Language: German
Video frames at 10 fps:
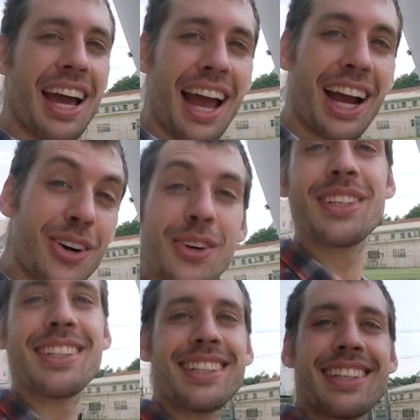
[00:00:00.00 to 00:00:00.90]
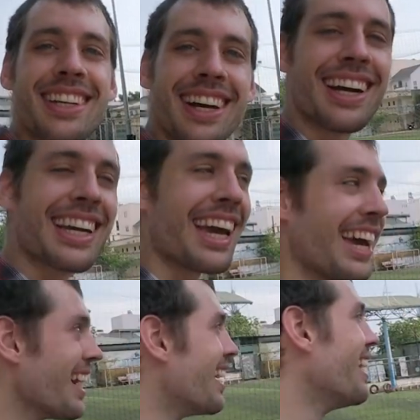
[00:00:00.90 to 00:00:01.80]
erkunden,
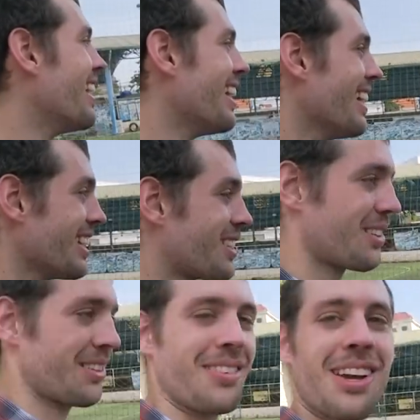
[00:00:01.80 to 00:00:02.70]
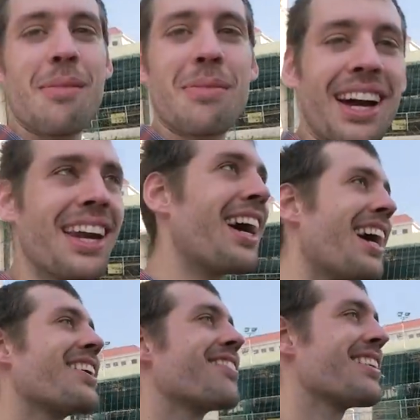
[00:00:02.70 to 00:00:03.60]
okay? Ich habe keine
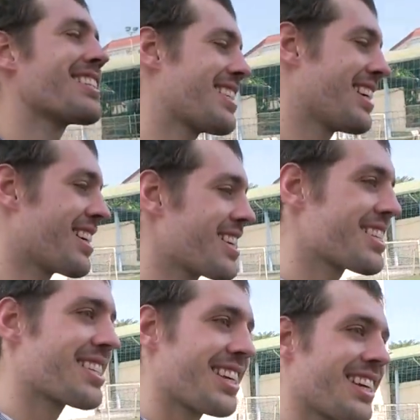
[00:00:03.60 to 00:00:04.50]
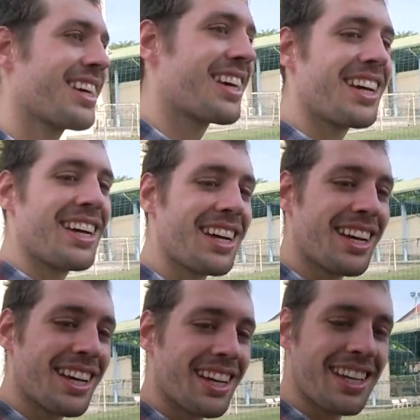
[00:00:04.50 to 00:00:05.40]
Ahnung, was hier ist.
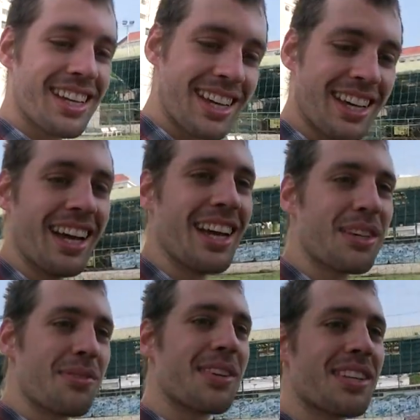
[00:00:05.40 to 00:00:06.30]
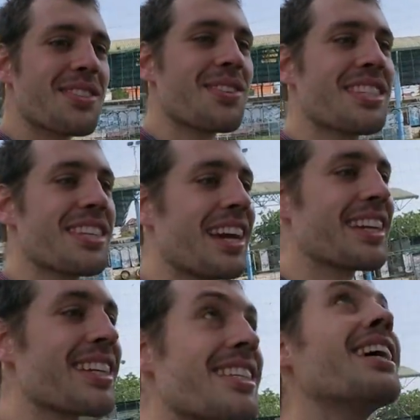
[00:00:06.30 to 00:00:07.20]
Äh, ich finde es nur sehr
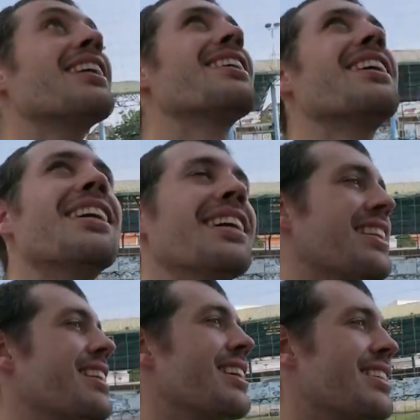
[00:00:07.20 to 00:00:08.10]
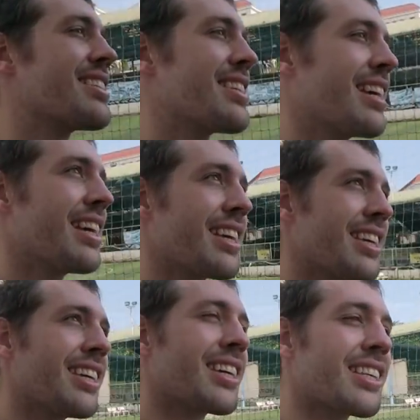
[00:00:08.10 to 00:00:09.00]
interessant, dass
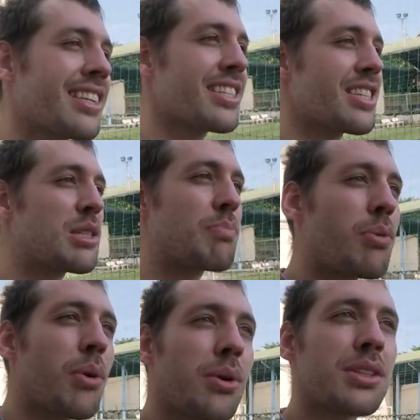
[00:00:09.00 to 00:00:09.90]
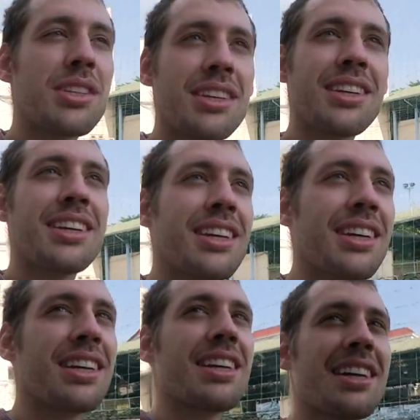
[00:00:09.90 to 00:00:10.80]
hier dieses Boot
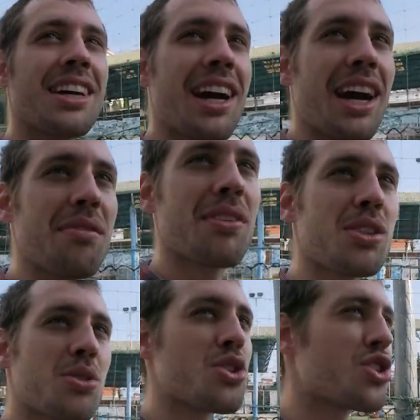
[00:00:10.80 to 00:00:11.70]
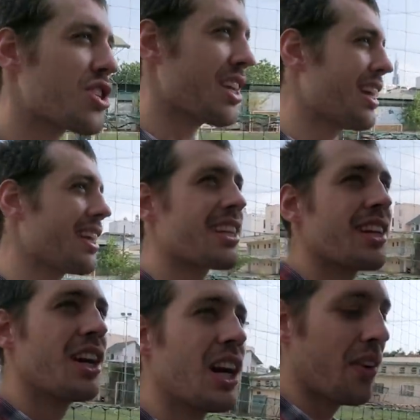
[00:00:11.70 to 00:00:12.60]
einfach so steht.
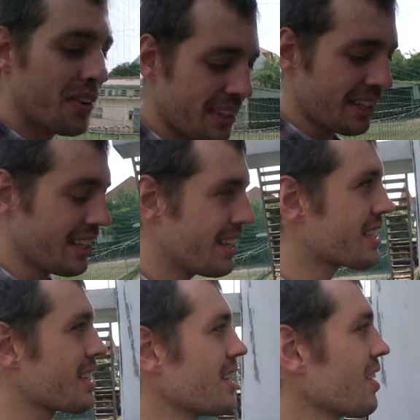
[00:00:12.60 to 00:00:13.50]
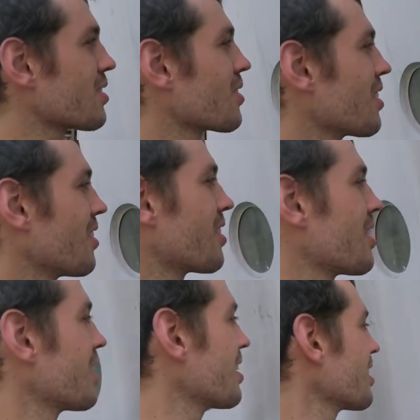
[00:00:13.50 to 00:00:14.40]
Und hier sind auch sogar noch
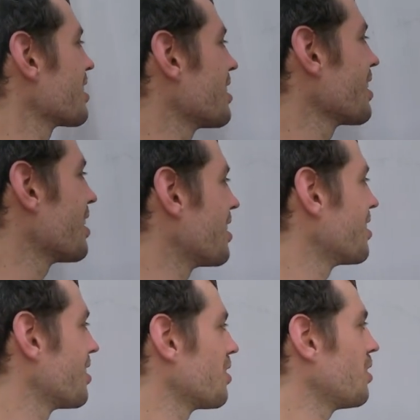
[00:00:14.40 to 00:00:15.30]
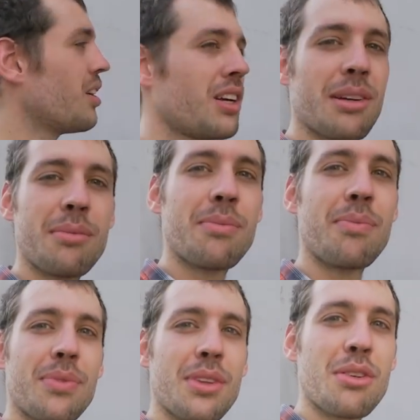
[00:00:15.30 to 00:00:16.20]
äh, Dinge ähm,
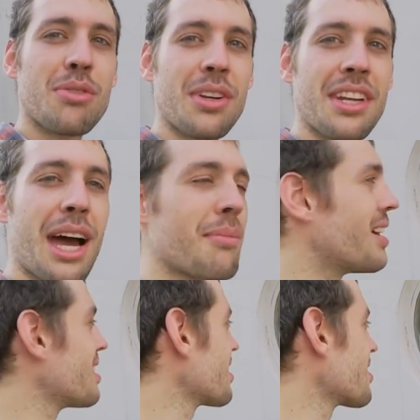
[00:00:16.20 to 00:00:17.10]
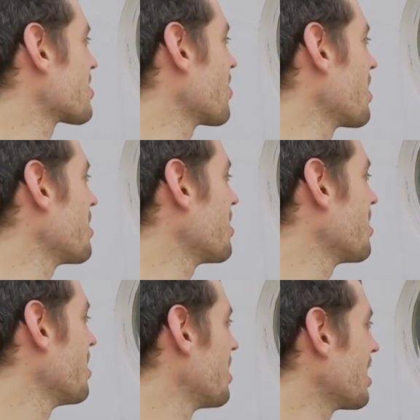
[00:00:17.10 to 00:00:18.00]
von damals, als es noch ein,
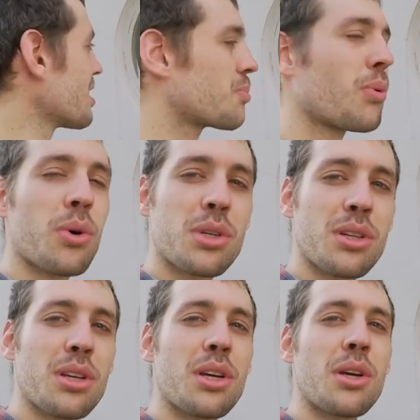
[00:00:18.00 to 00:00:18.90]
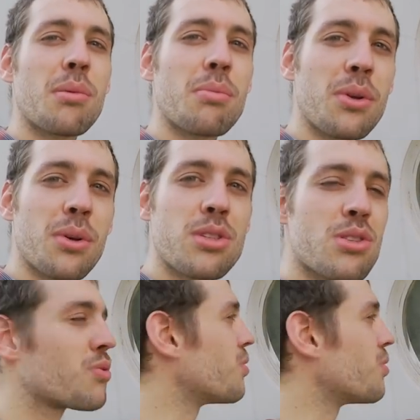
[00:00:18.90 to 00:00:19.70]
als Boot benutzt